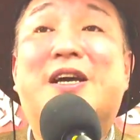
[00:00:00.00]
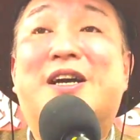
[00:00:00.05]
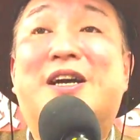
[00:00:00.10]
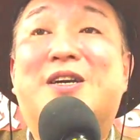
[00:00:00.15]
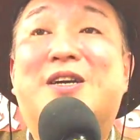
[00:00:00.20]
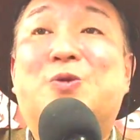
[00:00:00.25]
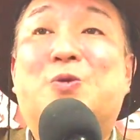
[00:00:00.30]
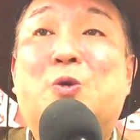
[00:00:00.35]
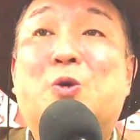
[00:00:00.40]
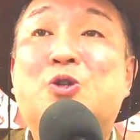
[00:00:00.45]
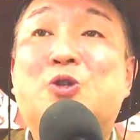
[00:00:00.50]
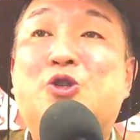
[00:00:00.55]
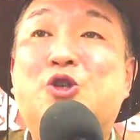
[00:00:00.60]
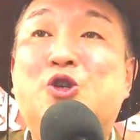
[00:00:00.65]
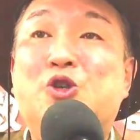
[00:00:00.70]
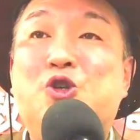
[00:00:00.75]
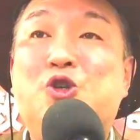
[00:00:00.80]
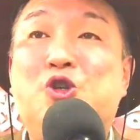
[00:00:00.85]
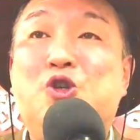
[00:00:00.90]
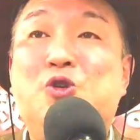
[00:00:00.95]
世界の
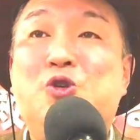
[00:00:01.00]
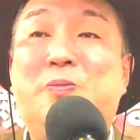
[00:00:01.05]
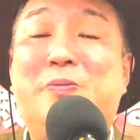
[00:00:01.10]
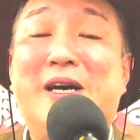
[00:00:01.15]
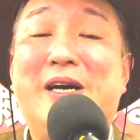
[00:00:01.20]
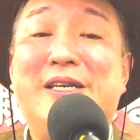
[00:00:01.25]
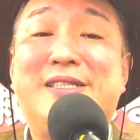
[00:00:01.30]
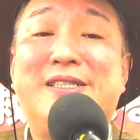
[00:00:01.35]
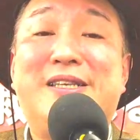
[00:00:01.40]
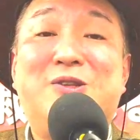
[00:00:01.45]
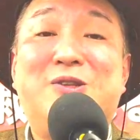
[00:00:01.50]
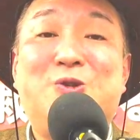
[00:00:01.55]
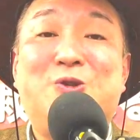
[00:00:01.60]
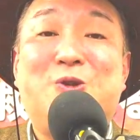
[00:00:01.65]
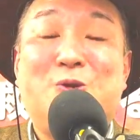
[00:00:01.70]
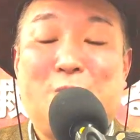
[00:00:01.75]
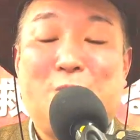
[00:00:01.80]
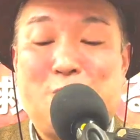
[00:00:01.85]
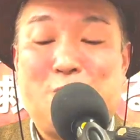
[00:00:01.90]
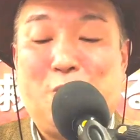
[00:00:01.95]

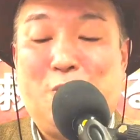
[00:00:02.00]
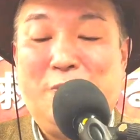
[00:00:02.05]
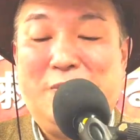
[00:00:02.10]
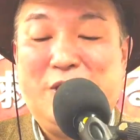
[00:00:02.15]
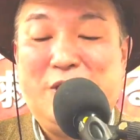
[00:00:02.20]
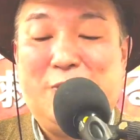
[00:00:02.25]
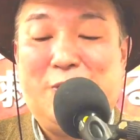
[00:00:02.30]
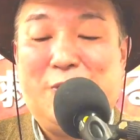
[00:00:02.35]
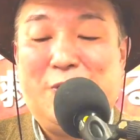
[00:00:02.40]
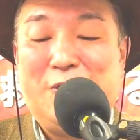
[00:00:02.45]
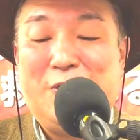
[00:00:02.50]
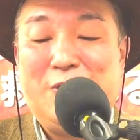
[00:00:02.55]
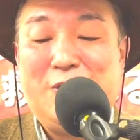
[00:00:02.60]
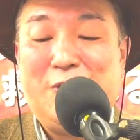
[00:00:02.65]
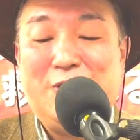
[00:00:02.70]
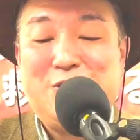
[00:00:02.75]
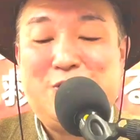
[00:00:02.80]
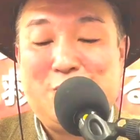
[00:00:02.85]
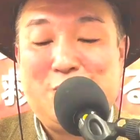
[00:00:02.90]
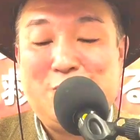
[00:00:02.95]
59%の富を
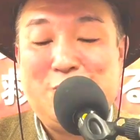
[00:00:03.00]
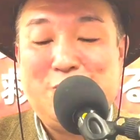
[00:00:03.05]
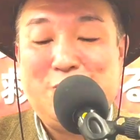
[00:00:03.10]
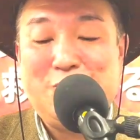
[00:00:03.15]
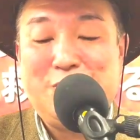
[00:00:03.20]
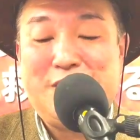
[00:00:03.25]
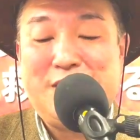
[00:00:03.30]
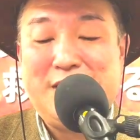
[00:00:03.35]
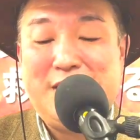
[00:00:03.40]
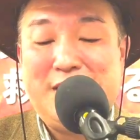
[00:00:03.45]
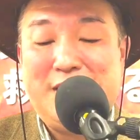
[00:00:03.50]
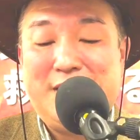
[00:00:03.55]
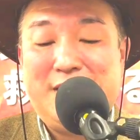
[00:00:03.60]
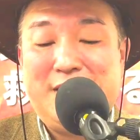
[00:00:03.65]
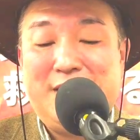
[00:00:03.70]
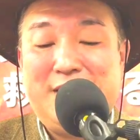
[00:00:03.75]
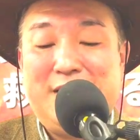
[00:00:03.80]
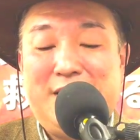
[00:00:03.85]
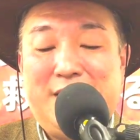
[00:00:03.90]
所有し